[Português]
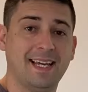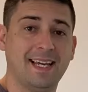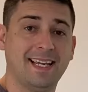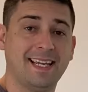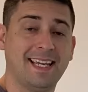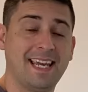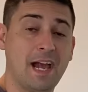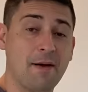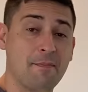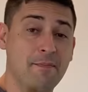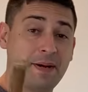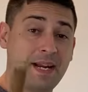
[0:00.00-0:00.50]

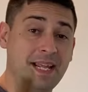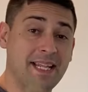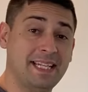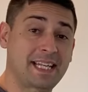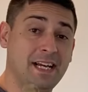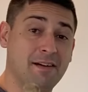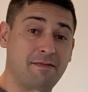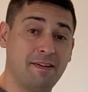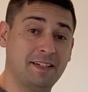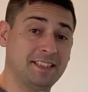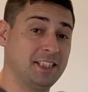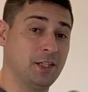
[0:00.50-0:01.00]
Quer aprender a
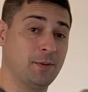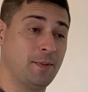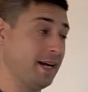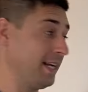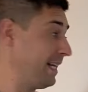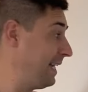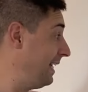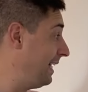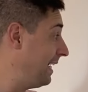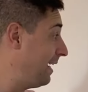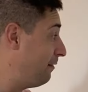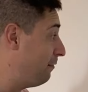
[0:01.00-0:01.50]
fazer uma
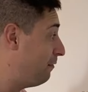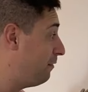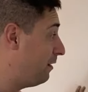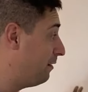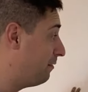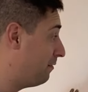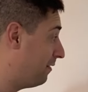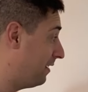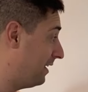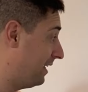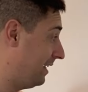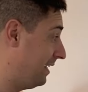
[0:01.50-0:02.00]
quina
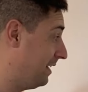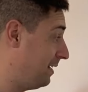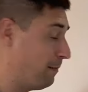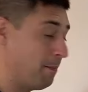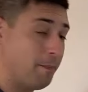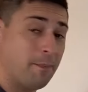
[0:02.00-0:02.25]
viva,